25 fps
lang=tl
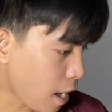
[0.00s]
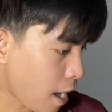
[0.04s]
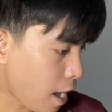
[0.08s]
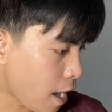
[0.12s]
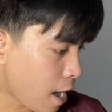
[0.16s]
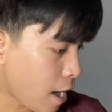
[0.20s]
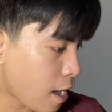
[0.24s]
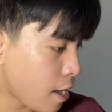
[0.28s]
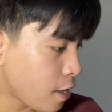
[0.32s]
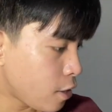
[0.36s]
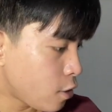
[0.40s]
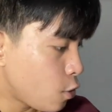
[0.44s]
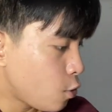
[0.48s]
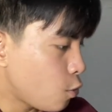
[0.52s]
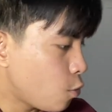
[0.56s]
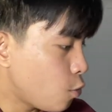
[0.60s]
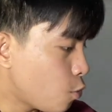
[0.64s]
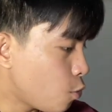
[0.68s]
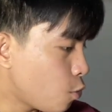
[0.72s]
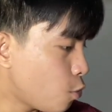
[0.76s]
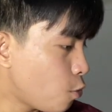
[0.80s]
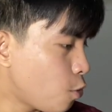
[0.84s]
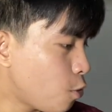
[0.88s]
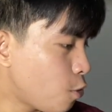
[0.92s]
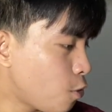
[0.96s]
ay
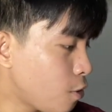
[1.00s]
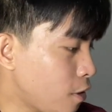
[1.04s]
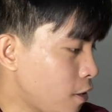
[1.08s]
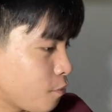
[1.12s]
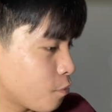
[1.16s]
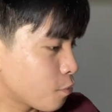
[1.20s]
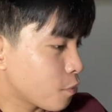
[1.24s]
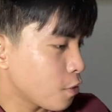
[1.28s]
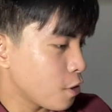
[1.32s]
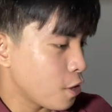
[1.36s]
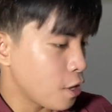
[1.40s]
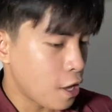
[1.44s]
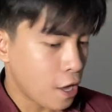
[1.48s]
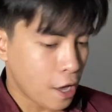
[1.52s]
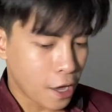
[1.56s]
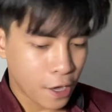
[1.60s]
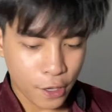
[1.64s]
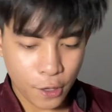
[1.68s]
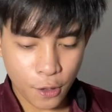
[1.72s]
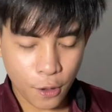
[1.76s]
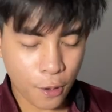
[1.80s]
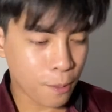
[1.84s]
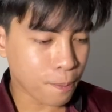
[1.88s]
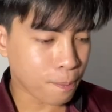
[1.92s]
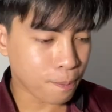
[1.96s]
yung
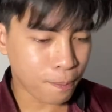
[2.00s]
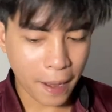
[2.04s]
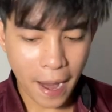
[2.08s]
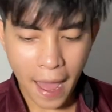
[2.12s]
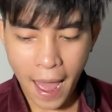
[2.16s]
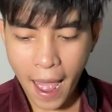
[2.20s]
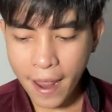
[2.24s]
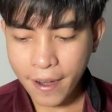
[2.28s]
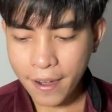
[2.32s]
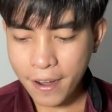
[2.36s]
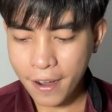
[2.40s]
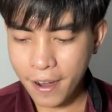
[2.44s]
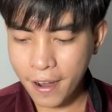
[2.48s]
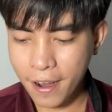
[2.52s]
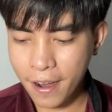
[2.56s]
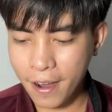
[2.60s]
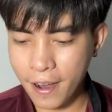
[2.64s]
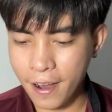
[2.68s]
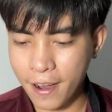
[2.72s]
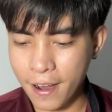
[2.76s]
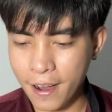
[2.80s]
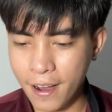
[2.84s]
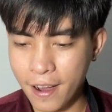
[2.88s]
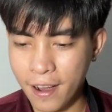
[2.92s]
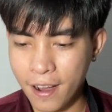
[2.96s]
yung
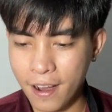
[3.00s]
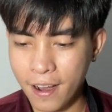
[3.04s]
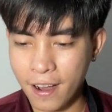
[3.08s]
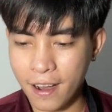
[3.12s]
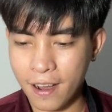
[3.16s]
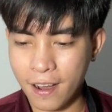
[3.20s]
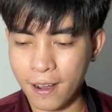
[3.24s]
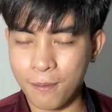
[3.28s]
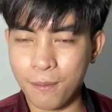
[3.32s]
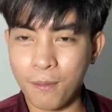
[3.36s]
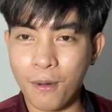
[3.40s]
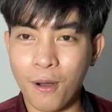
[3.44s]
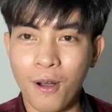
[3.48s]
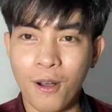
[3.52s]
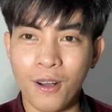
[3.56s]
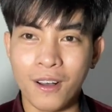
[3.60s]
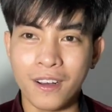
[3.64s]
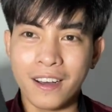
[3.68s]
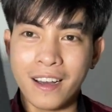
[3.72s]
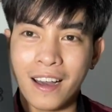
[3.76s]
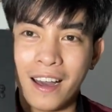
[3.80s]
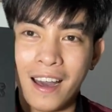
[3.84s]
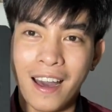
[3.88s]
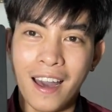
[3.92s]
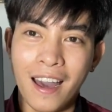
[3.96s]
planner,
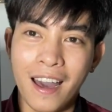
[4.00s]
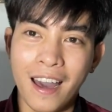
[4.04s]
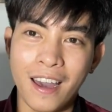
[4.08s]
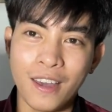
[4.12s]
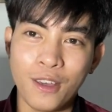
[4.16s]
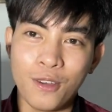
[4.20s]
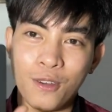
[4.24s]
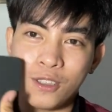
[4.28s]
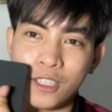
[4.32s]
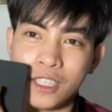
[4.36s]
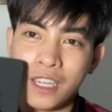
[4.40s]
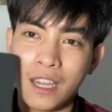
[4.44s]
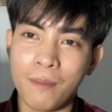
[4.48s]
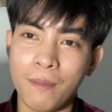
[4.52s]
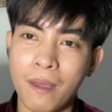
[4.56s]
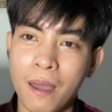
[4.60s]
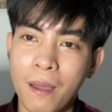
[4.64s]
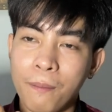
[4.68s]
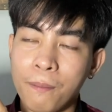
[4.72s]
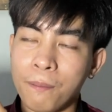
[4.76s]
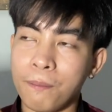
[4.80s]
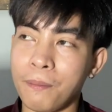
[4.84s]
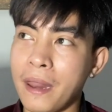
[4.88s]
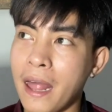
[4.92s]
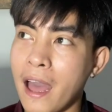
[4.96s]
bongga, yung
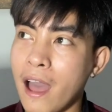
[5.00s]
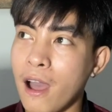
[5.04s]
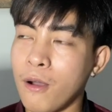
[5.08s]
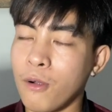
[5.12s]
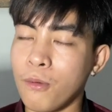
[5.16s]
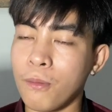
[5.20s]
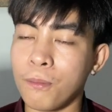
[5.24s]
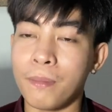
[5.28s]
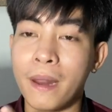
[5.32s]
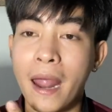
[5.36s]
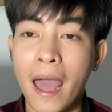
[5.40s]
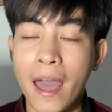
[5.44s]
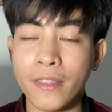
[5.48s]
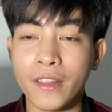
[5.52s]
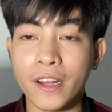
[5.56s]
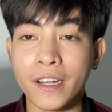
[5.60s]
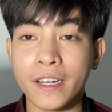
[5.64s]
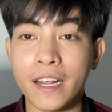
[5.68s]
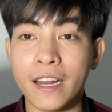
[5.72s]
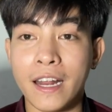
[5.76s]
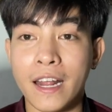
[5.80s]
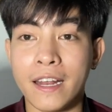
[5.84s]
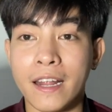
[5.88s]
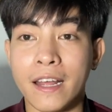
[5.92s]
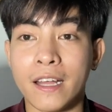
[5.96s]
GMM pl planner
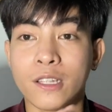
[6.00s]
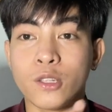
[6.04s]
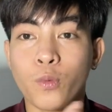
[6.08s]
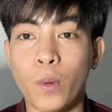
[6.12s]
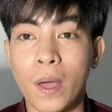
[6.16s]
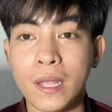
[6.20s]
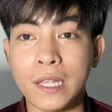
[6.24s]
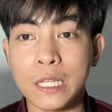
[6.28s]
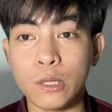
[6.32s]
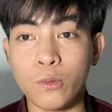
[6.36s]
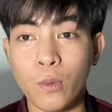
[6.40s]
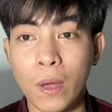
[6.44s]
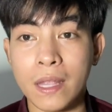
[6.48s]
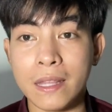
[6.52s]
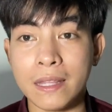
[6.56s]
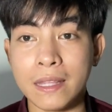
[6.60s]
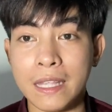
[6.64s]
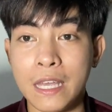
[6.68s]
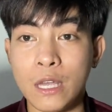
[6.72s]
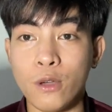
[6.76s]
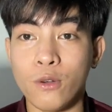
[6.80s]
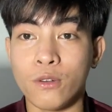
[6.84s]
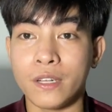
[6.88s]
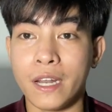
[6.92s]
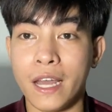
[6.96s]
nila na
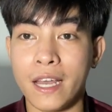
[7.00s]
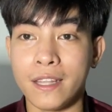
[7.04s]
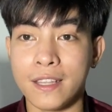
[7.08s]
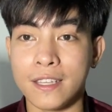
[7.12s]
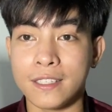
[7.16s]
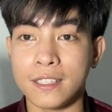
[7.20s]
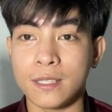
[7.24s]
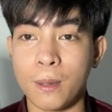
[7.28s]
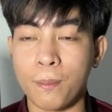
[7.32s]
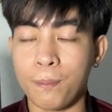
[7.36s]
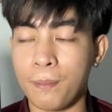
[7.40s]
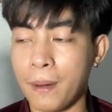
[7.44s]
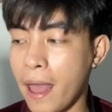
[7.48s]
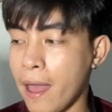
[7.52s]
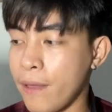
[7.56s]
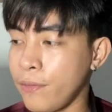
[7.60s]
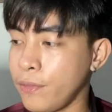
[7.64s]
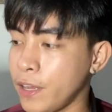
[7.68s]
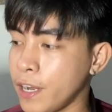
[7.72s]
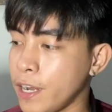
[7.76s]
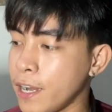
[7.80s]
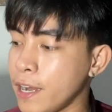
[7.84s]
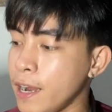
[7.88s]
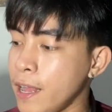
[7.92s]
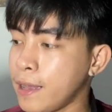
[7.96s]
2020, yung latest na
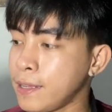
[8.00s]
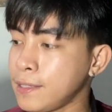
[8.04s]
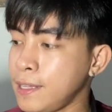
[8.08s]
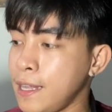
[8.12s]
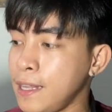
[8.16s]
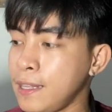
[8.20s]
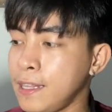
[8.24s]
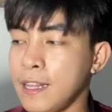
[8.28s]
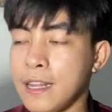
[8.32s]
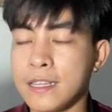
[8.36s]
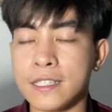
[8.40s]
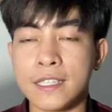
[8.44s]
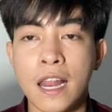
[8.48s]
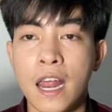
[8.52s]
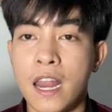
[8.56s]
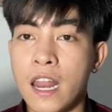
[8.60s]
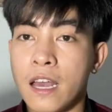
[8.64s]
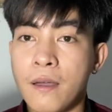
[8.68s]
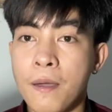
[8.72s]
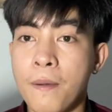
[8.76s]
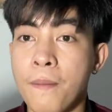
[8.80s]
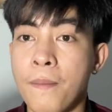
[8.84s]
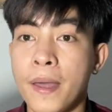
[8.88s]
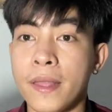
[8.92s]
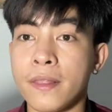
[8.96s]
planner. Kasi hindi na sila
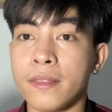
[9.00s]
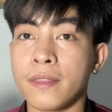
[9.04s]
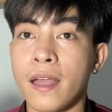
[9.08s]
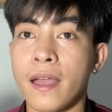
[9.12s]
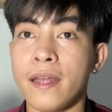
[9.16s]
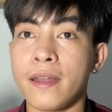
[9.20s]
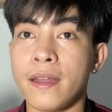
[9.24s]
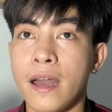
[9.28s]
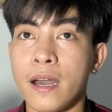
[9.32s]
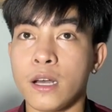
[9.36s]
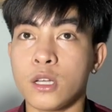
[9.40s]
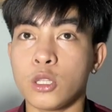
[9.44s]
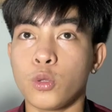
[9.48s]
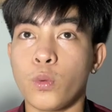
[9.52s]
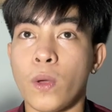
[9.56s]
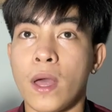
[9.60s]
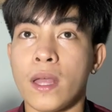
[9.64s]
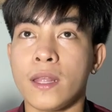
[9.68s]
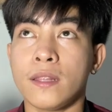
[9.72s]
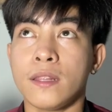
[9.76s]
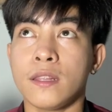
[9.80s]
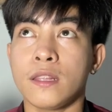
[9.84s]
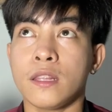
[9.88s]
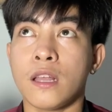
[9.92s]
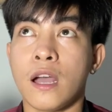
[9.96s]
nagbibenta ng
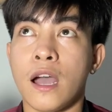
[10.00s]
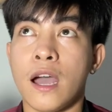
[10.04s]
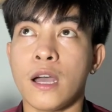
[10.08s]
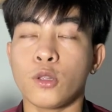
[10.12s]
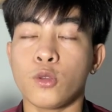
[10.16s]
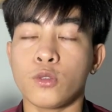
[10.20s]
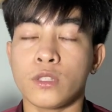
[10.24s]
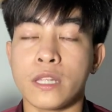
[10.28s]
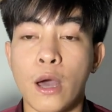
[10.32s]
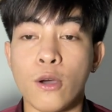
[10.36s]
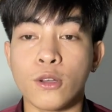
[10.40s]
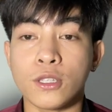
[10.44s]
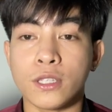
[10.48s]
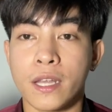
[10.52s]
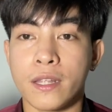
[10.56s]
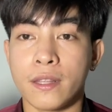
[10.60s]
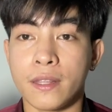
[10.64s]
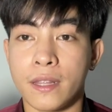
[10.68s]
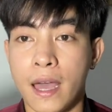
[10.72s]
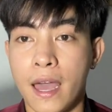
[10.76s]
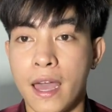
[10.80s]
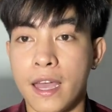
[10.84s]
20, uh, 2009